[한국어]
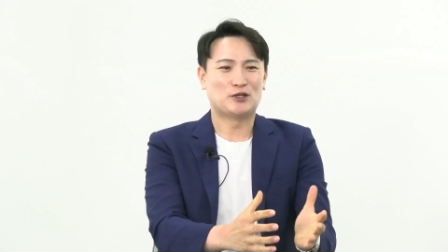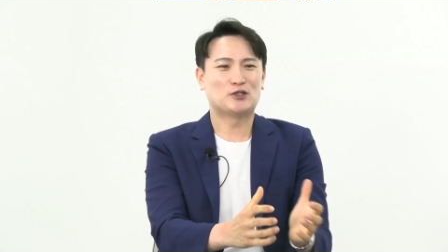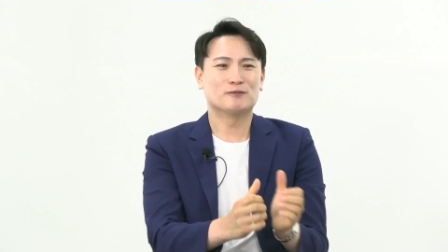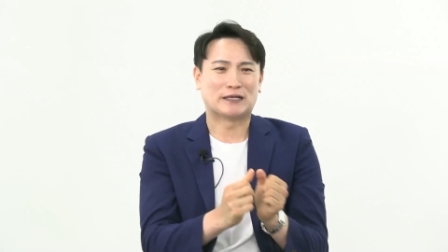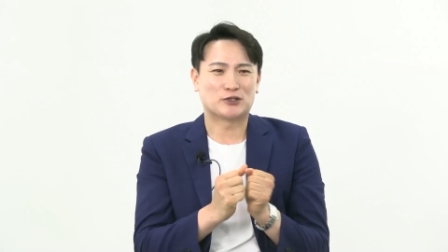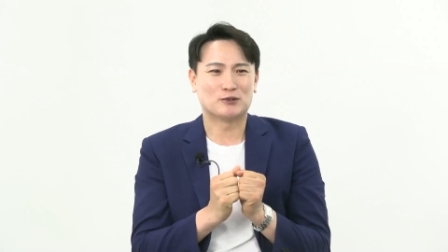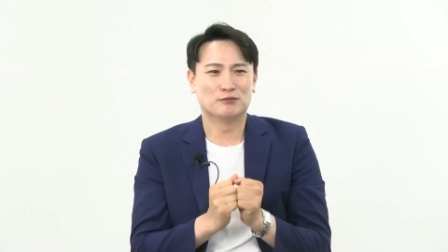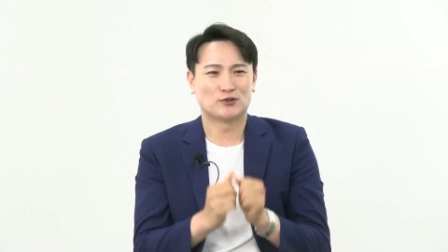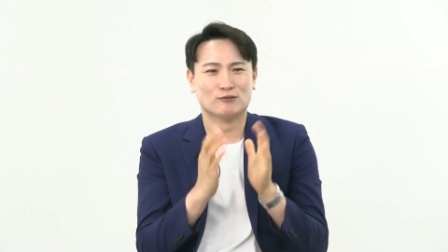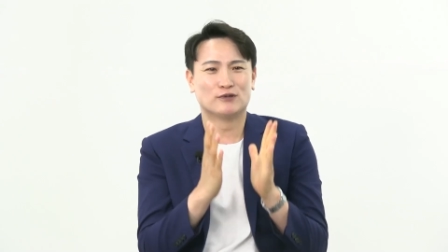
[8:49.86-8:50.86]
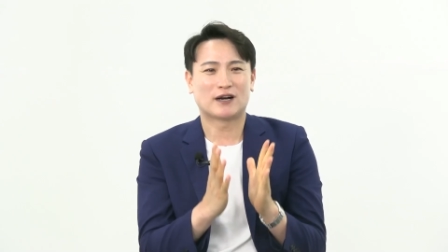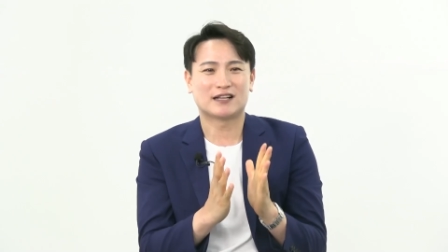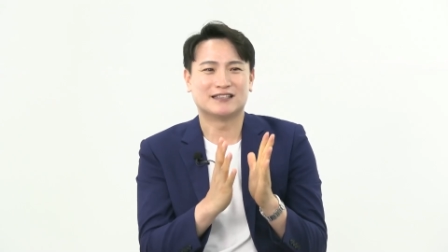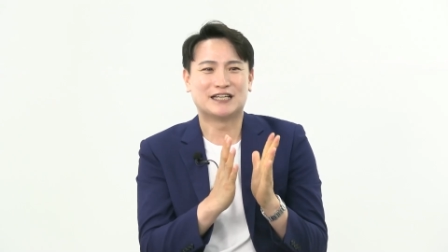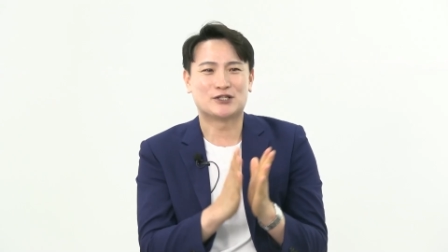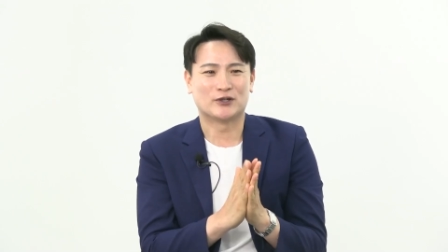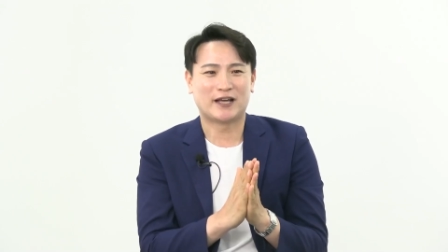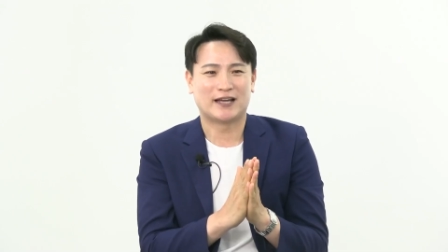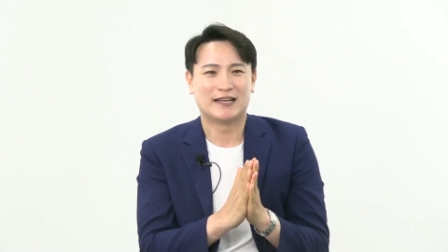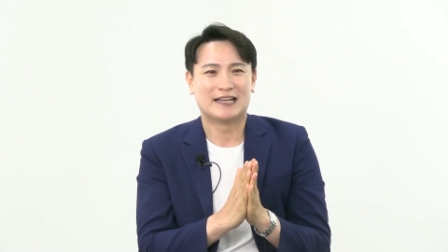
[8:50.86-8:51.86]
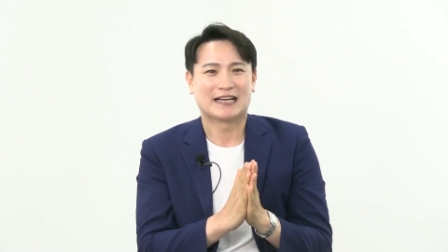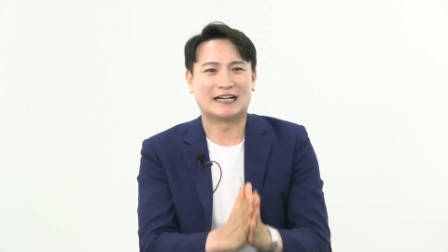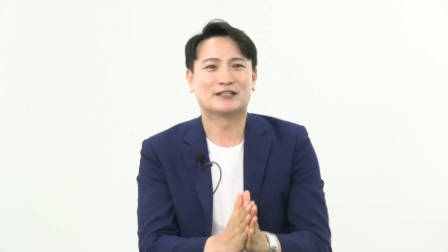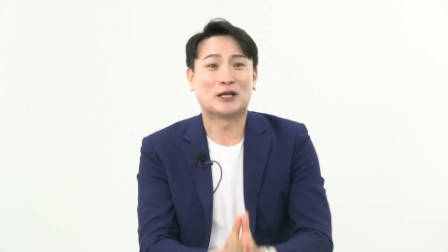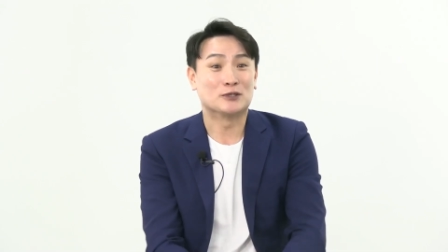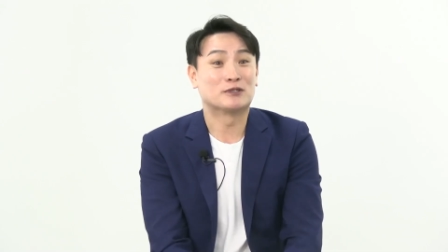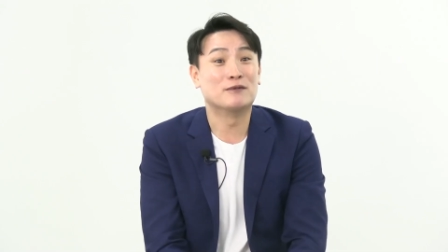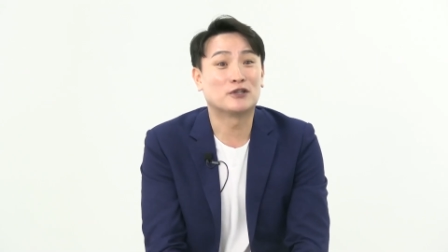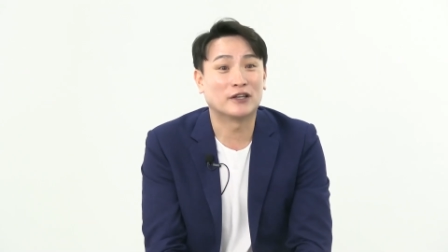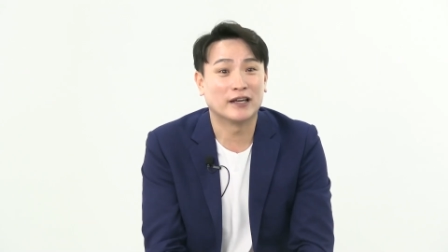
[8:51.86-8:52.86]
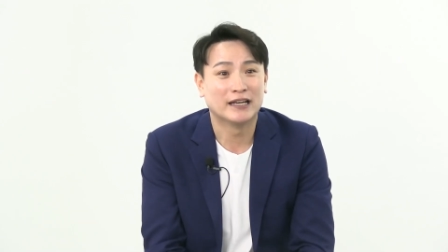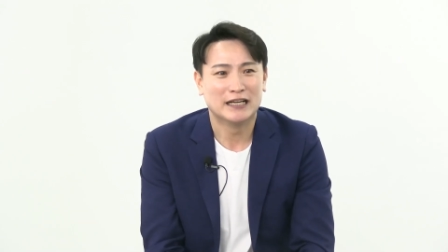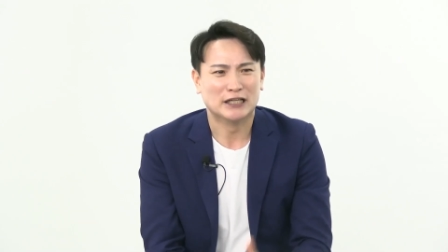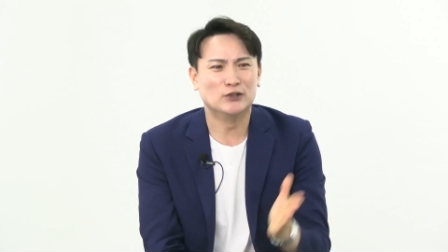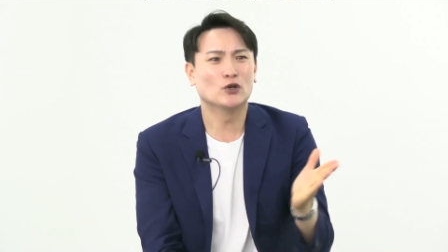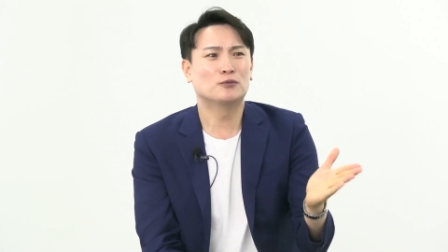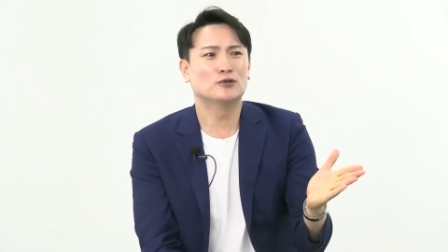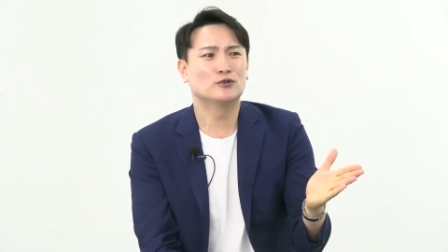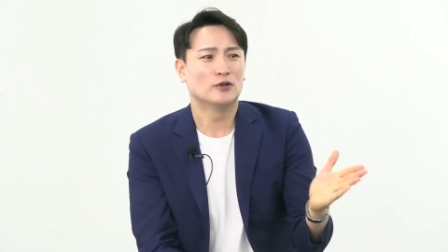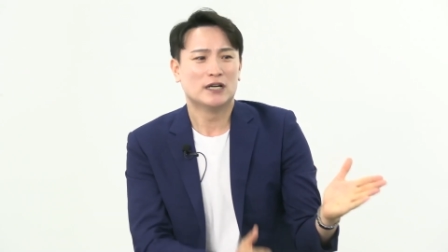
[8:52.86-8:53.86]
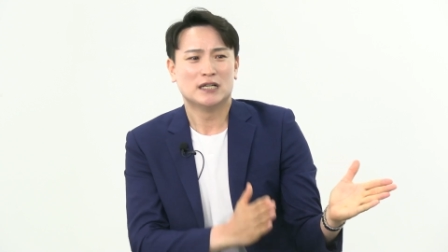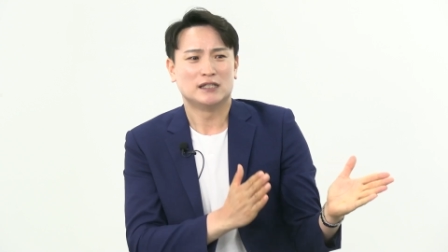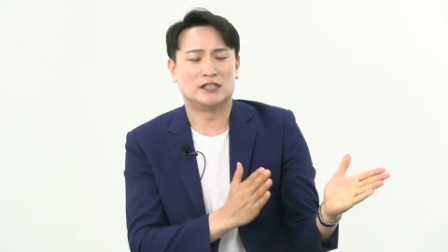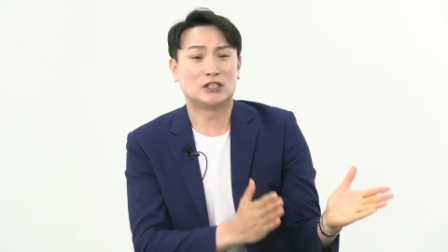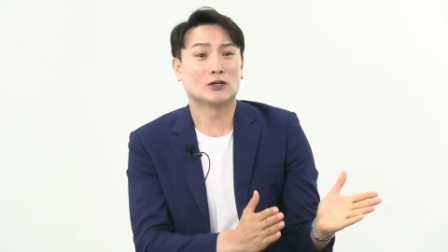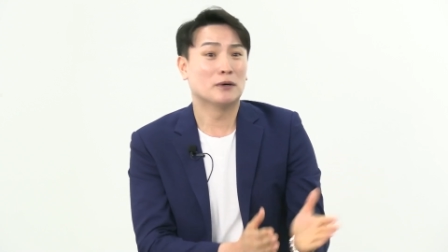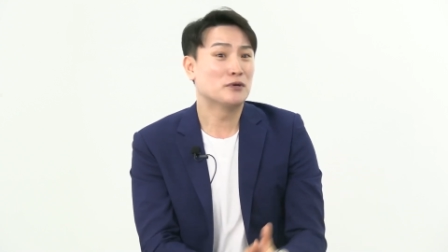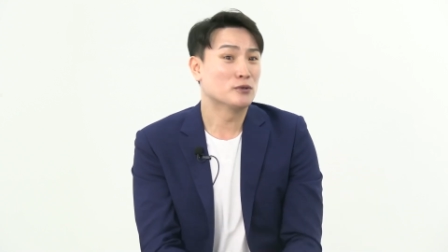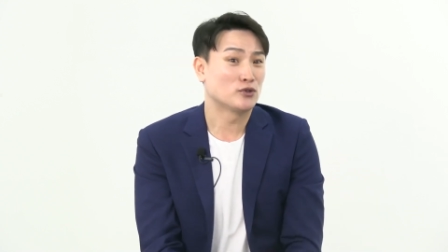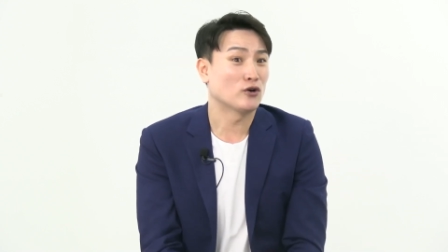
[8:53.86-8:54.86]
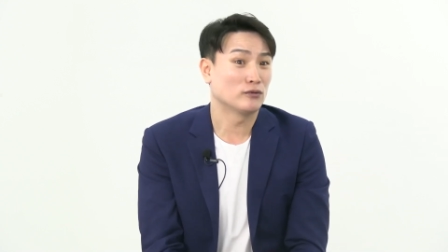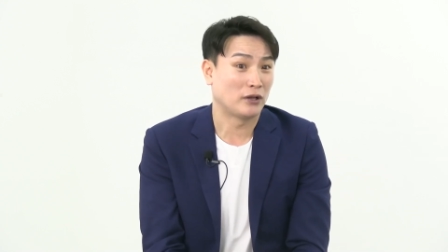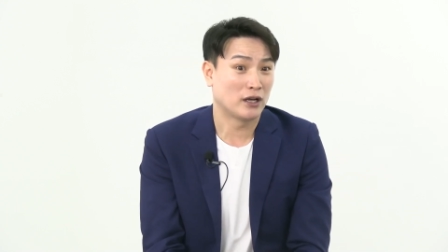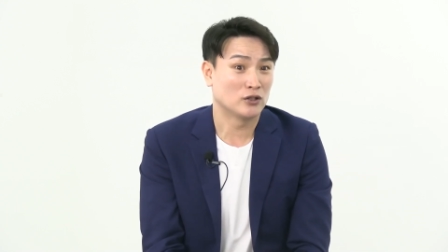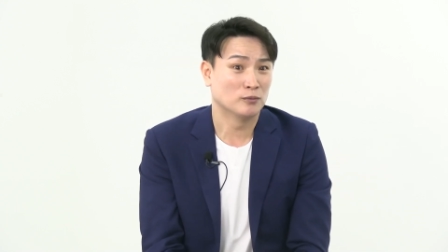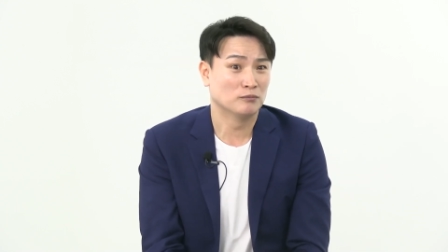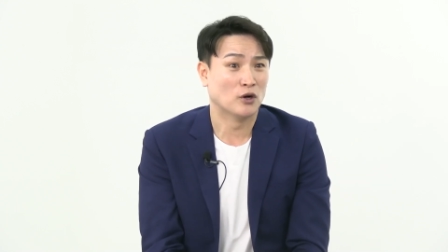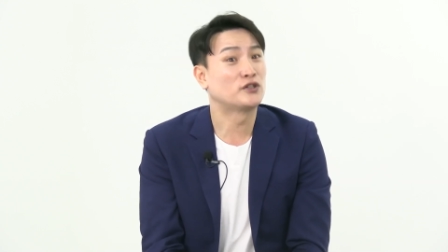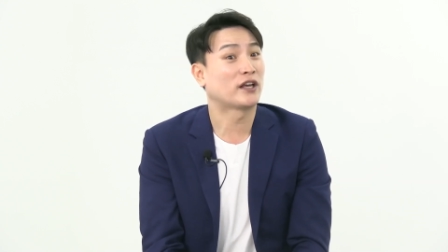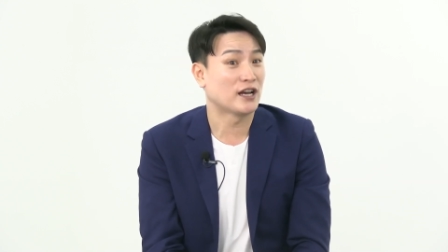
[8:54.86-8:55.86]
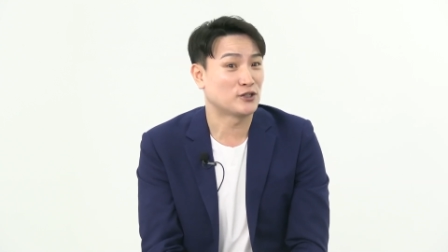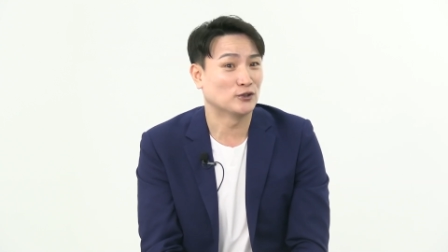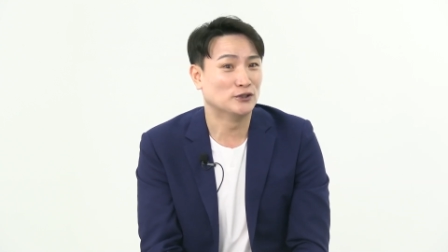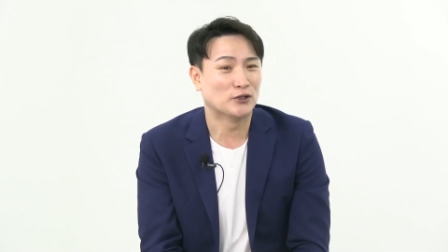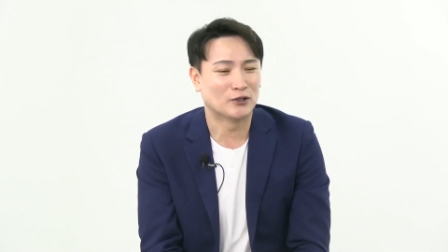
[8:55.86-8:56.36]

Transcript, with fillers: 퀴즈 맞추신 분 선물 하나 드리기 전에 간단하게 좀 재밌게 인터뷰 직접 하면 좀 썩 되게 좀 어색해 하시거든요.